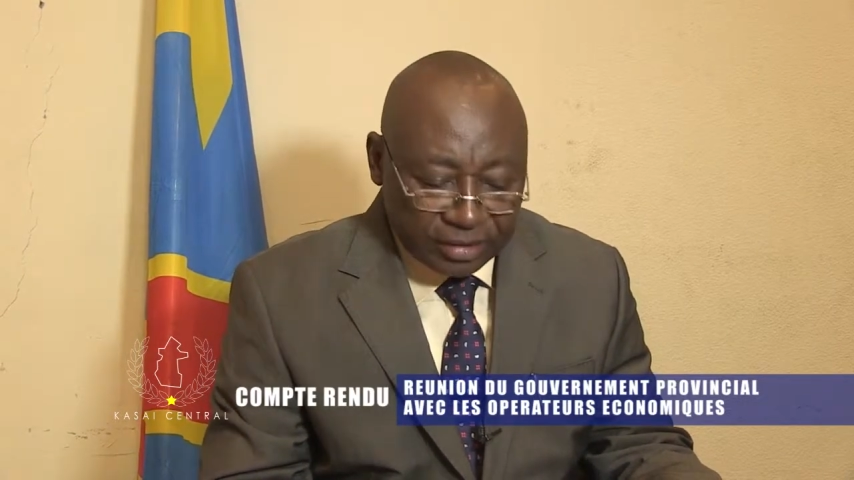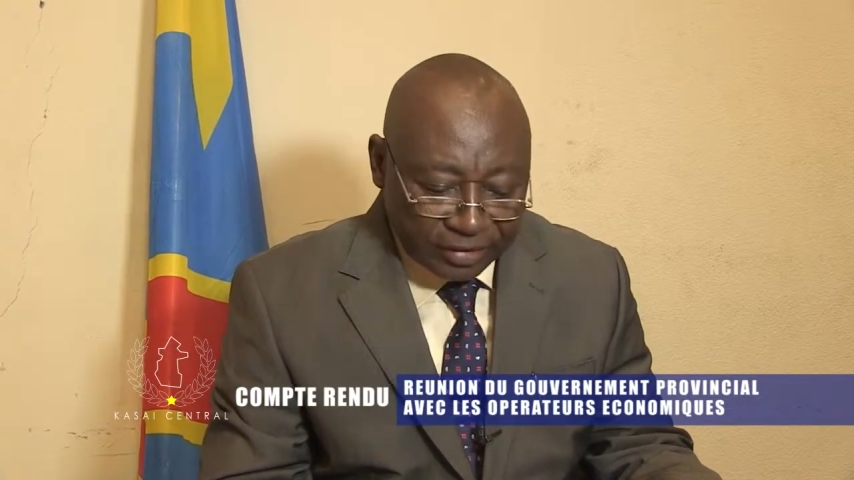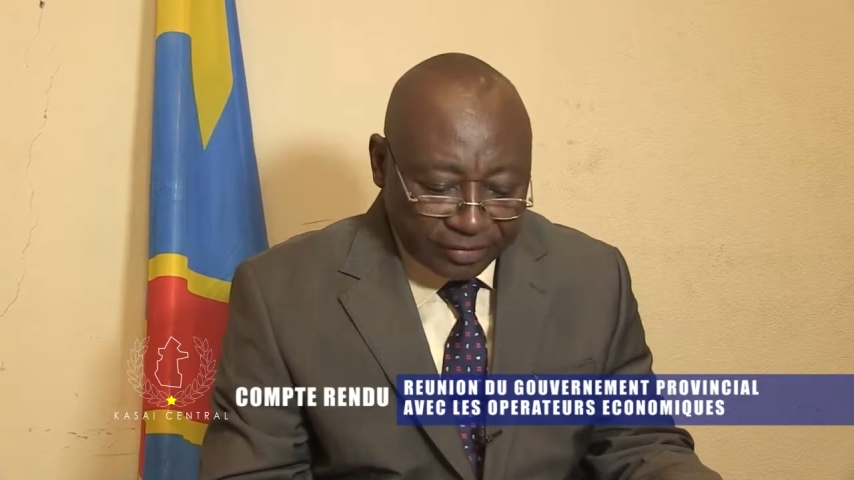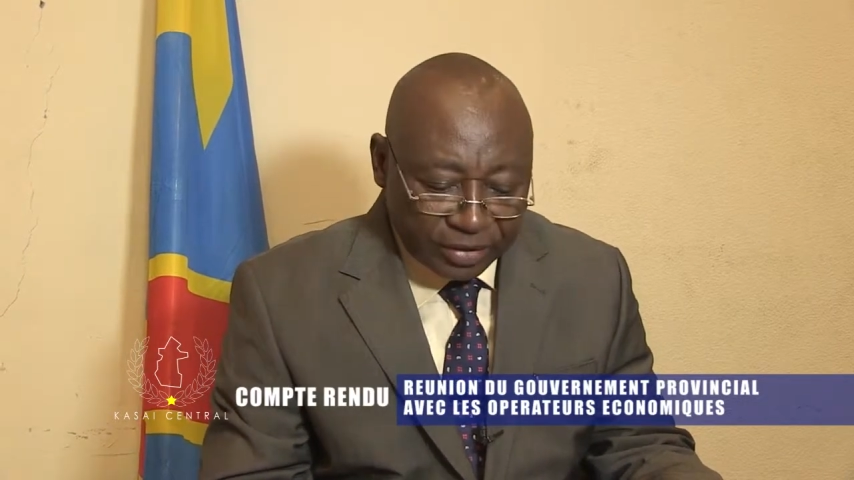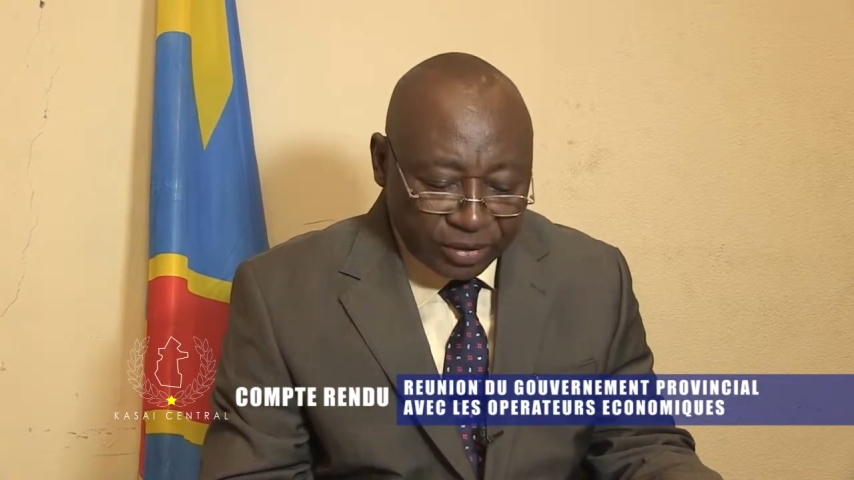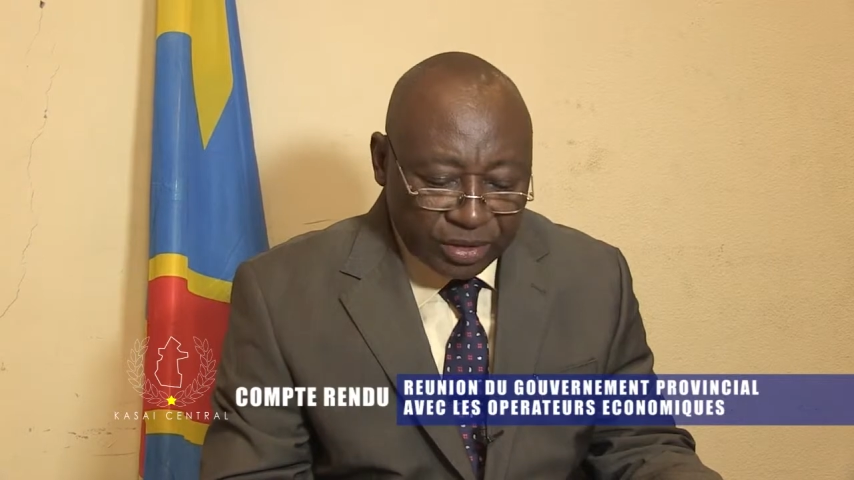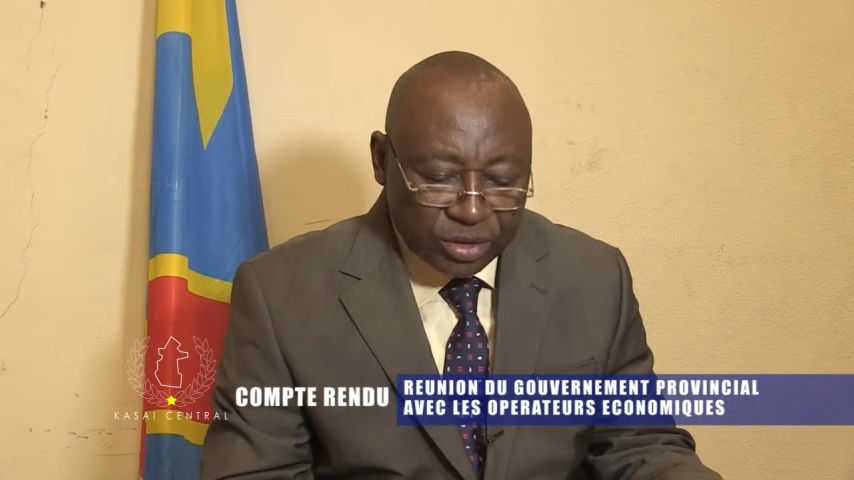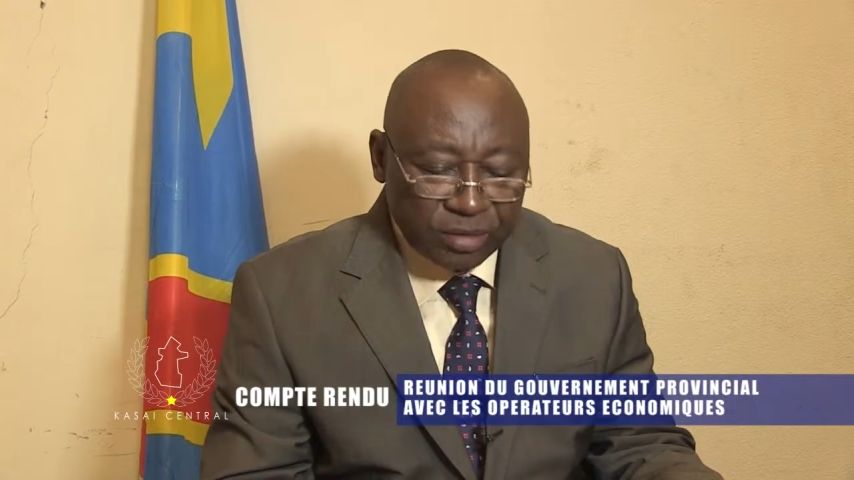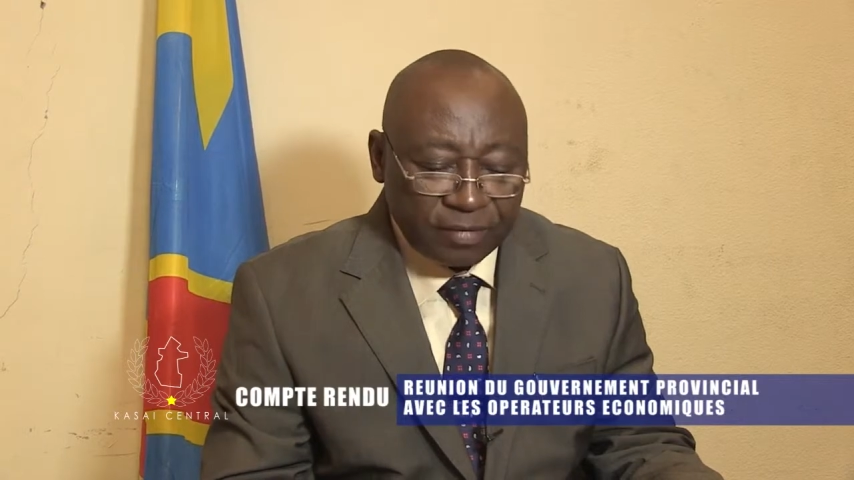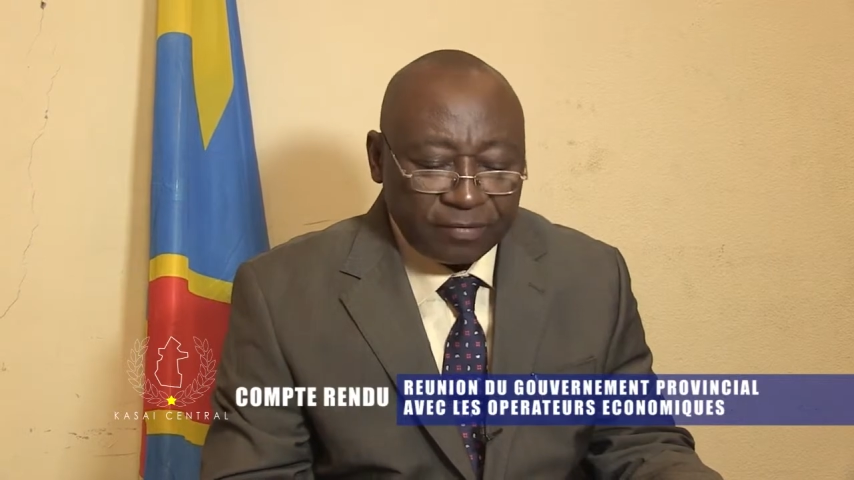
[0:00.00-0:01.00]

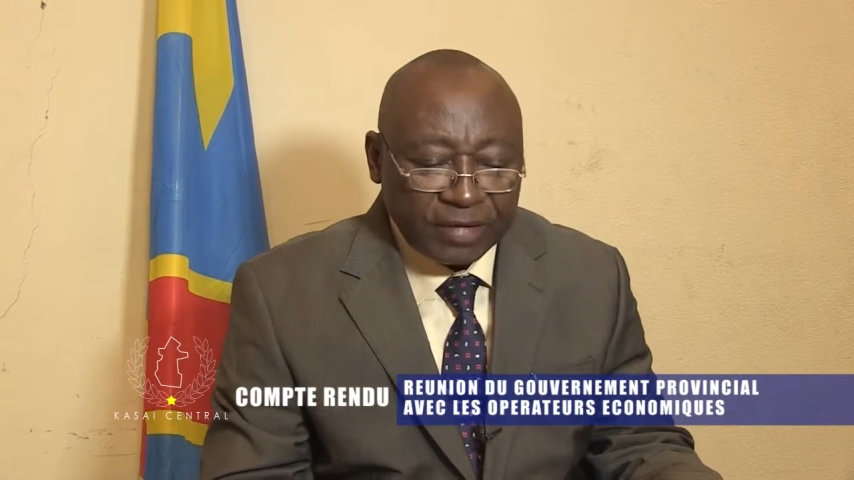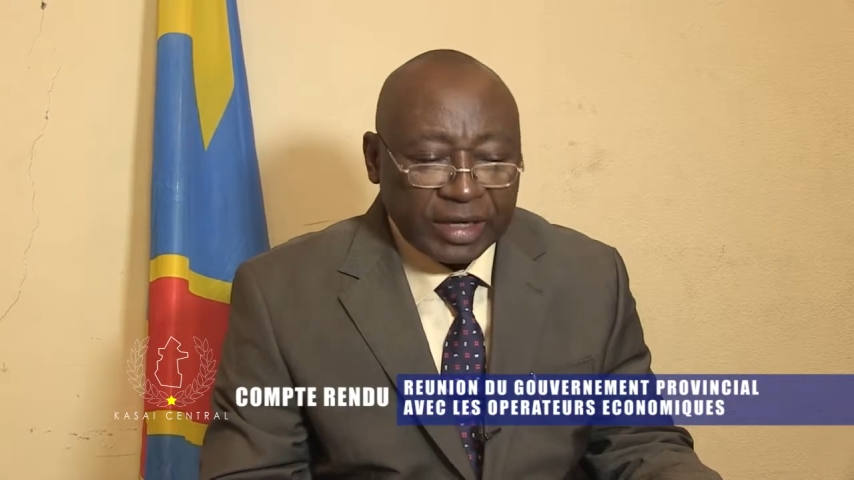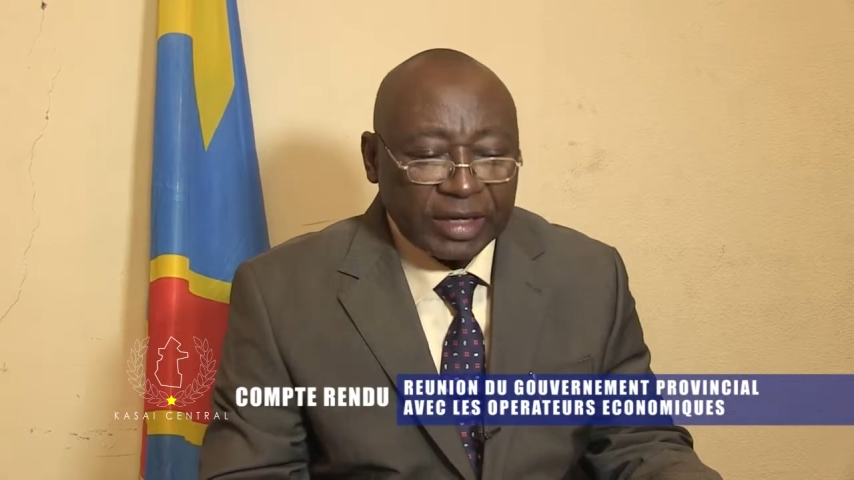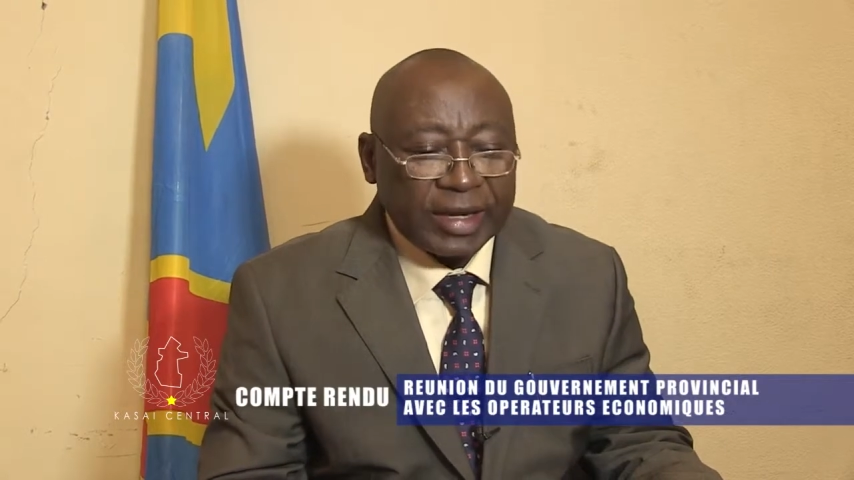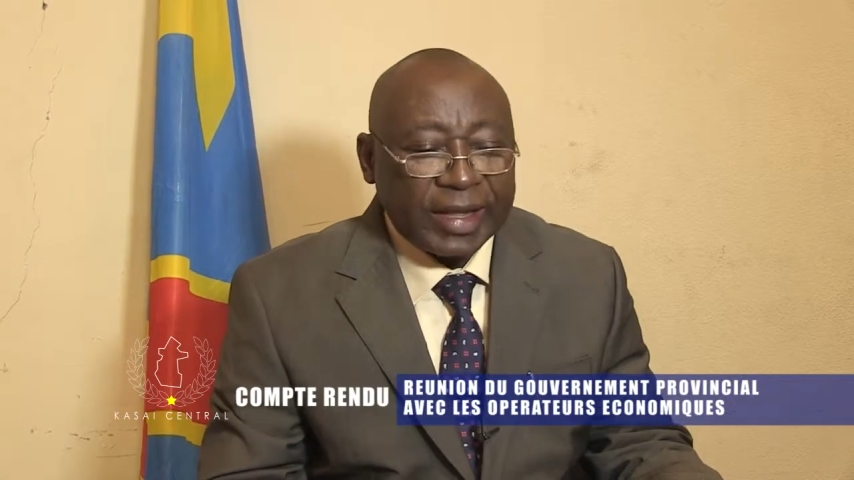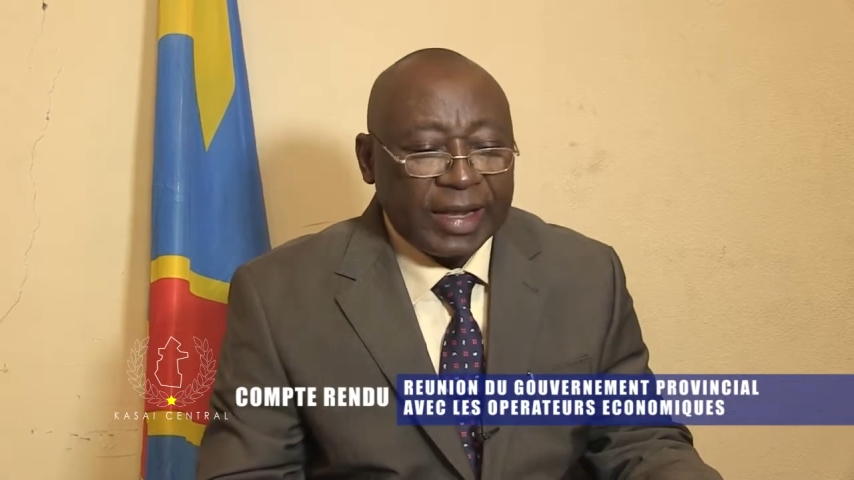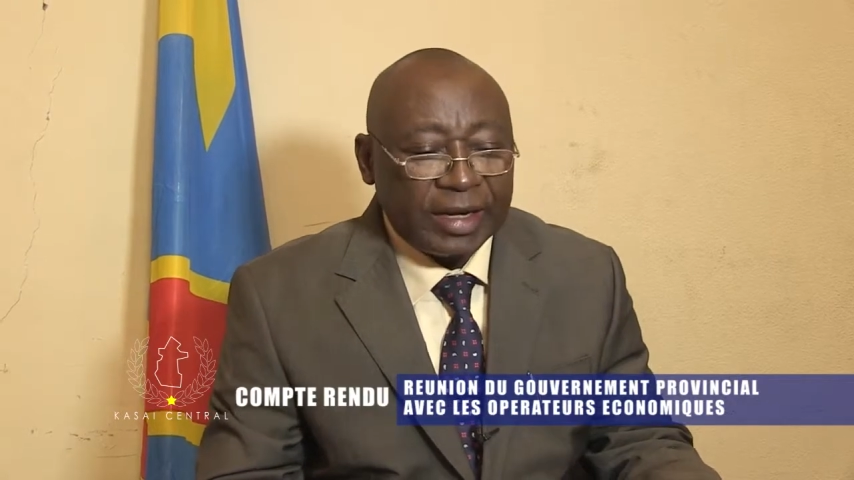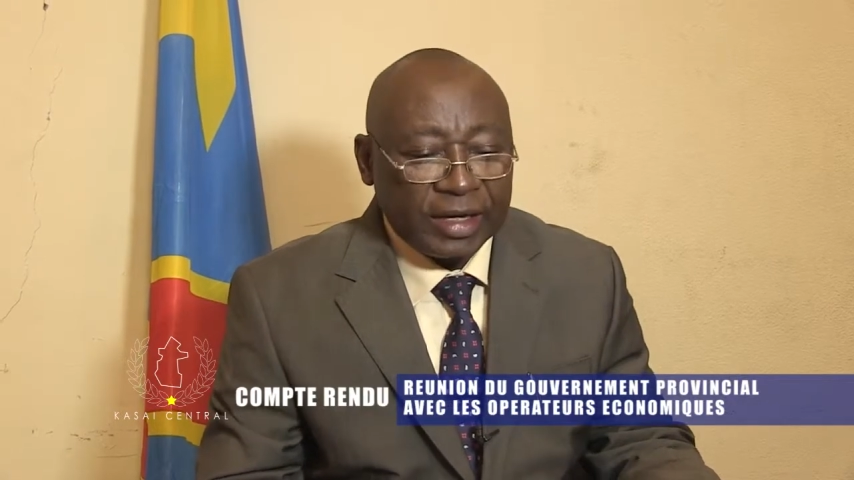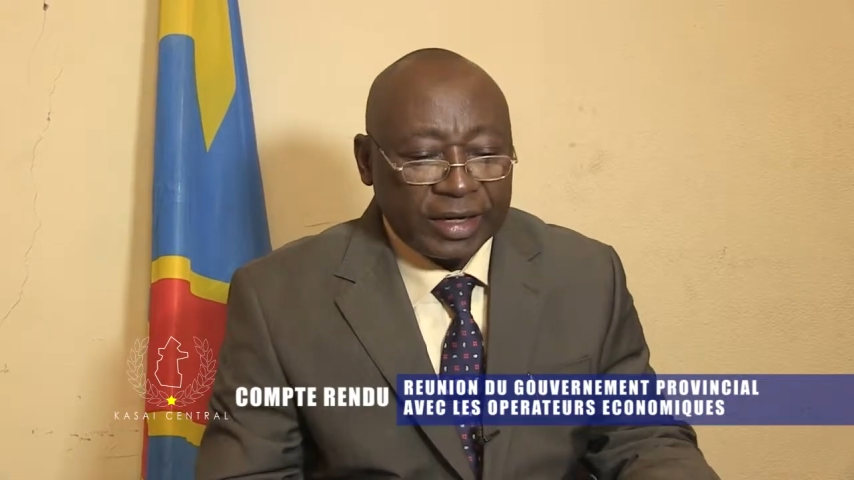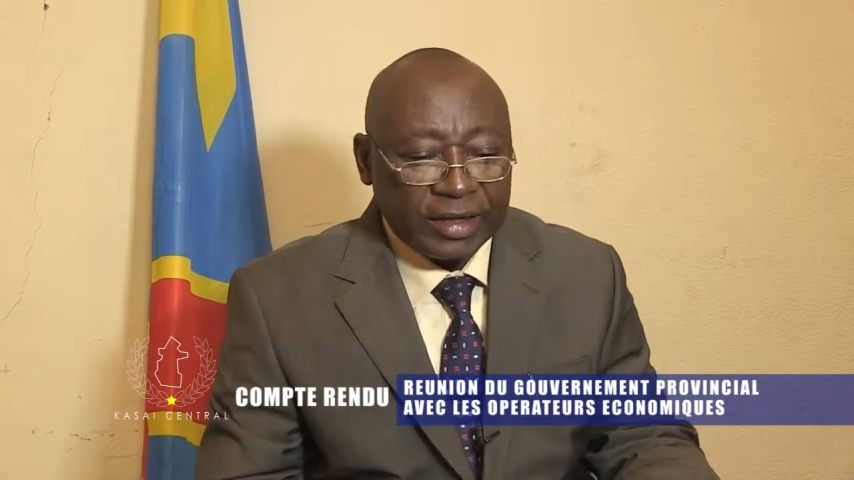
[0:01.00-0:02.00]
d'évacuation vers Canada.